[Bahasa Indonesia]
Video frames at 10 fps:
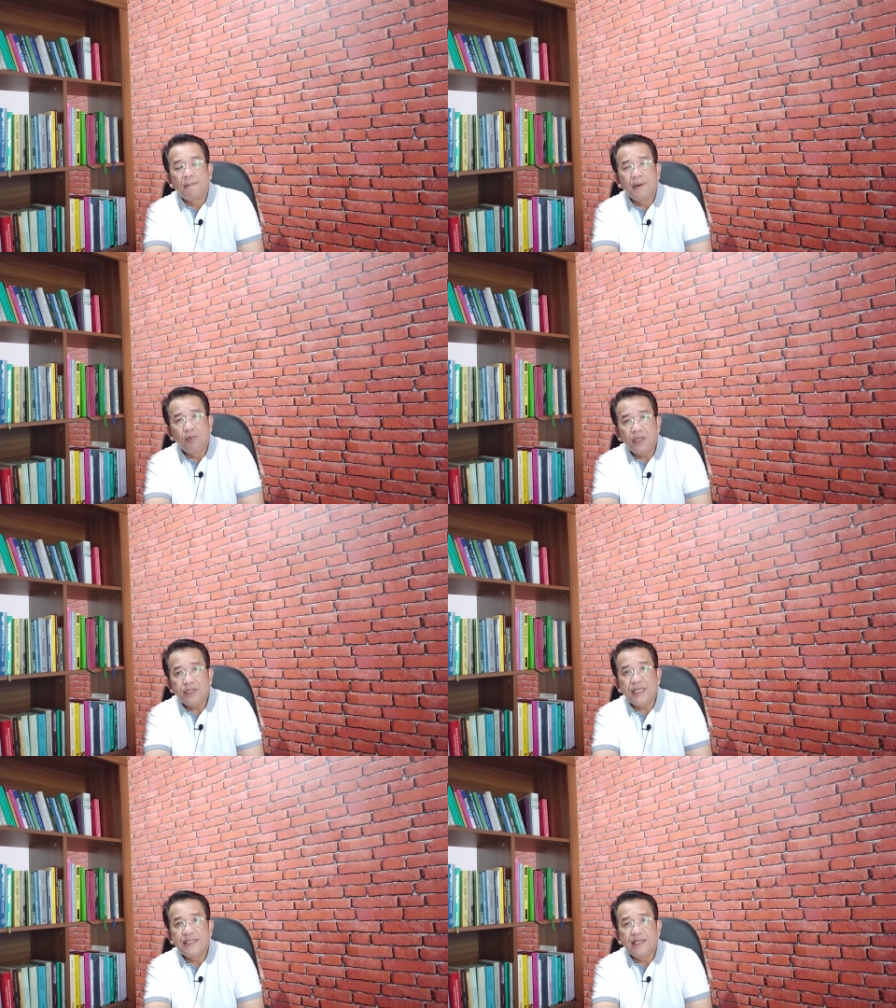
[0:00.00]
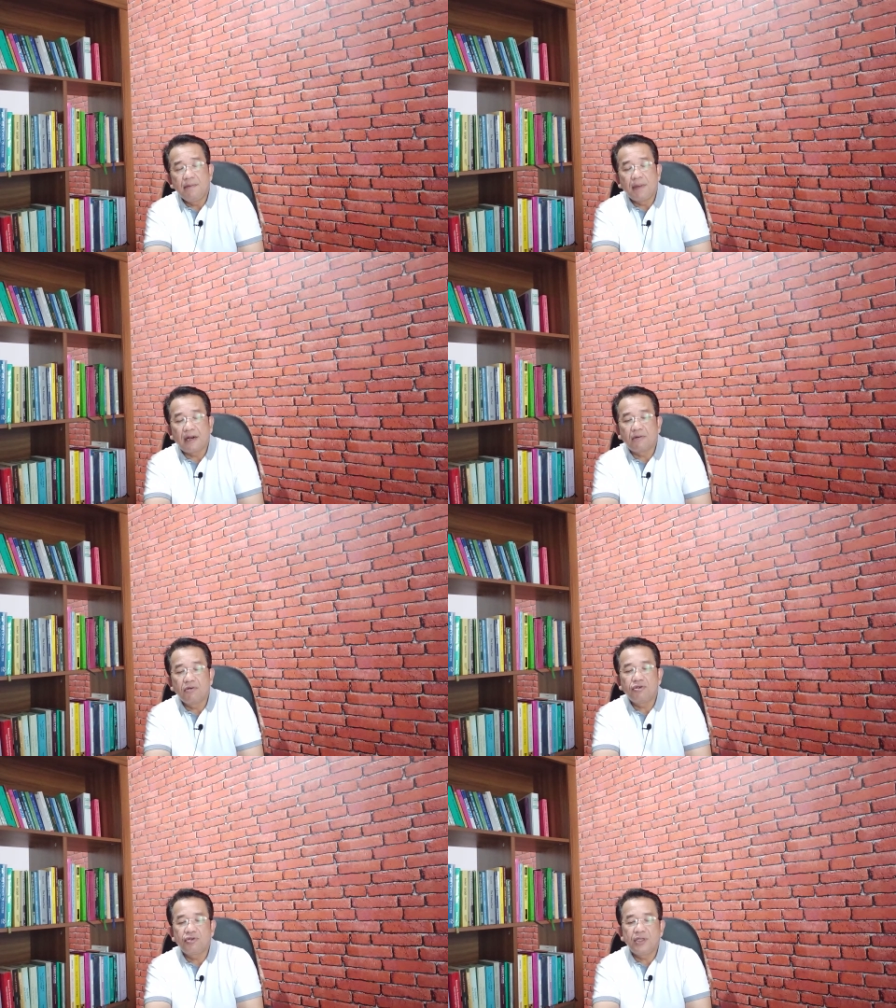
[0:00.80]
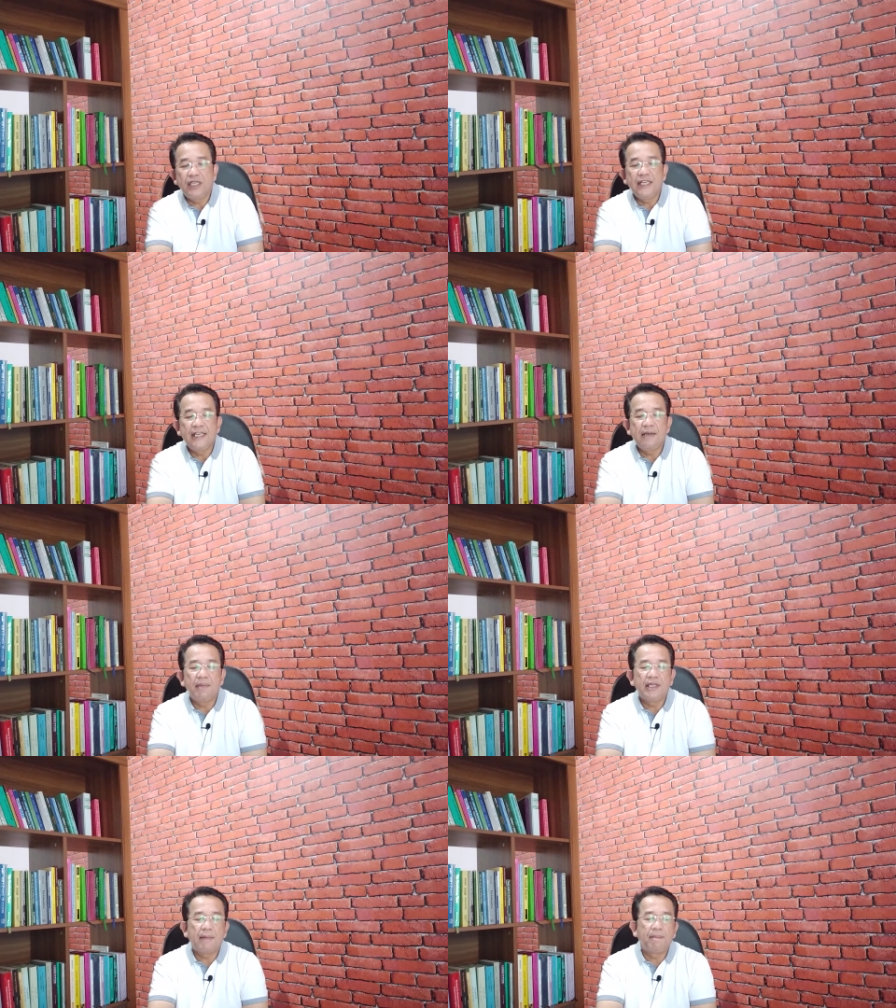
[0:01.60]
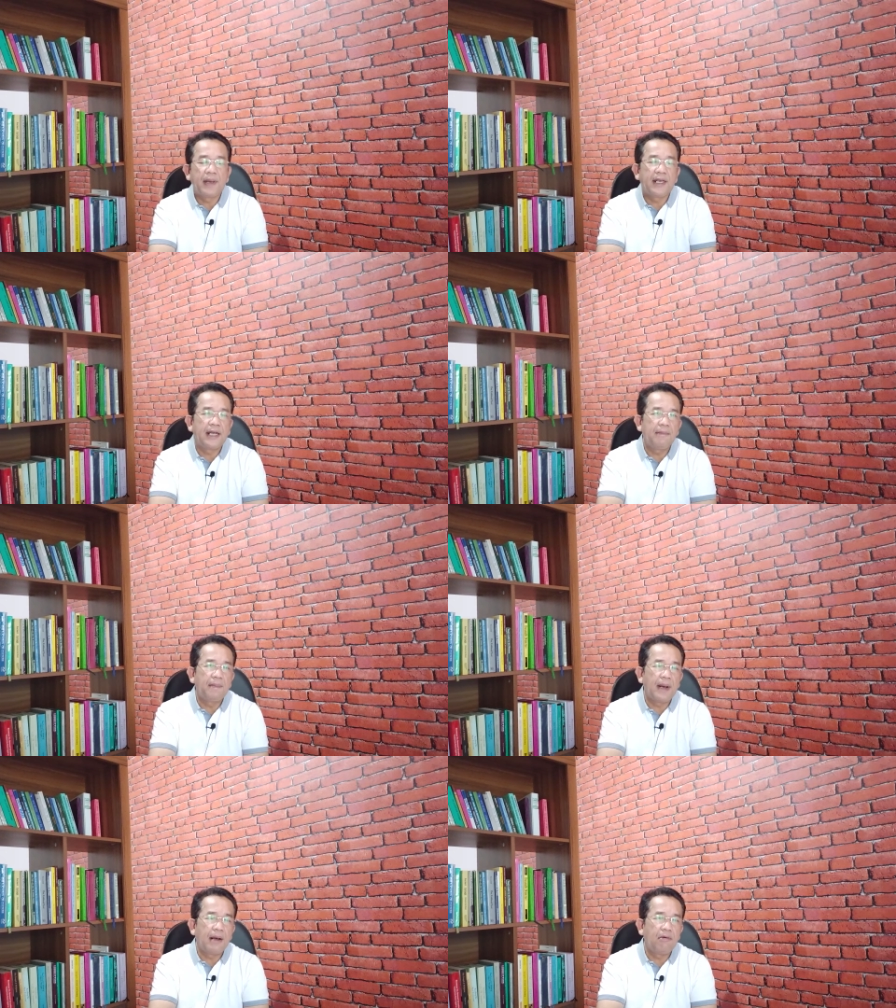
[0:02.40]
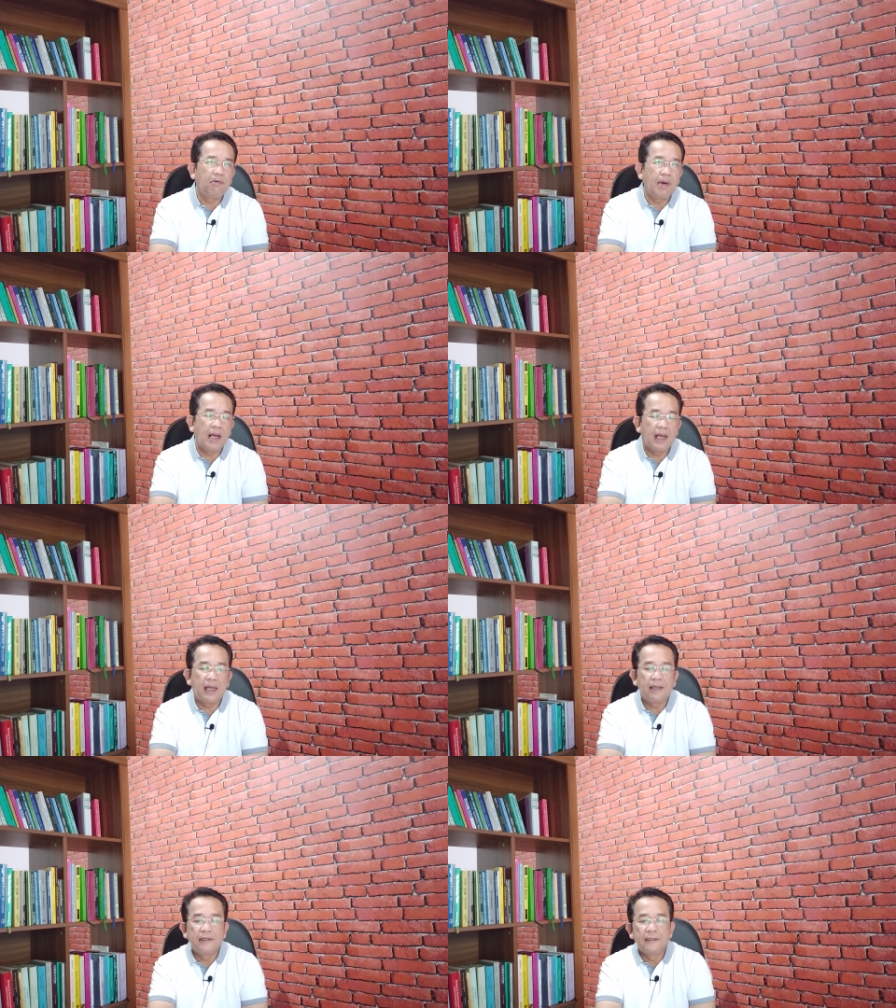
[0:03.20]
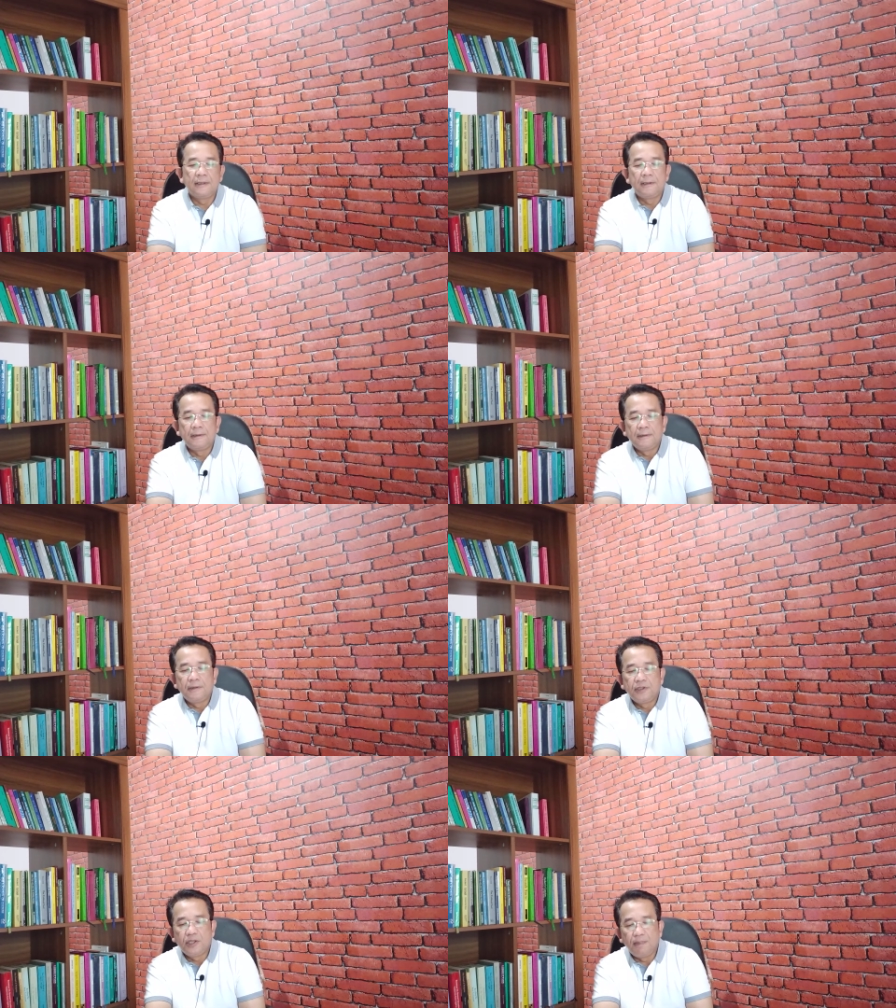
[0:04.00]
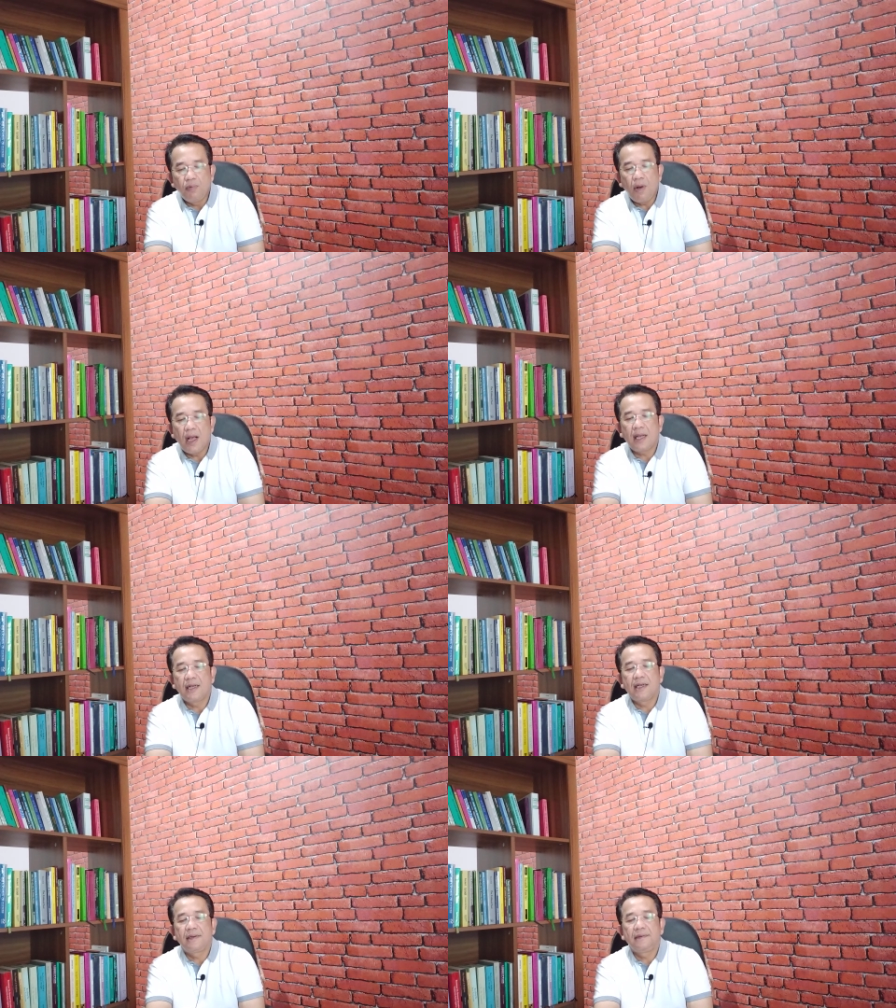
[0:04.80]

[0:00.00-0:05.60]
penulis Injil Markus ingin menyampaikan bahwa sebuah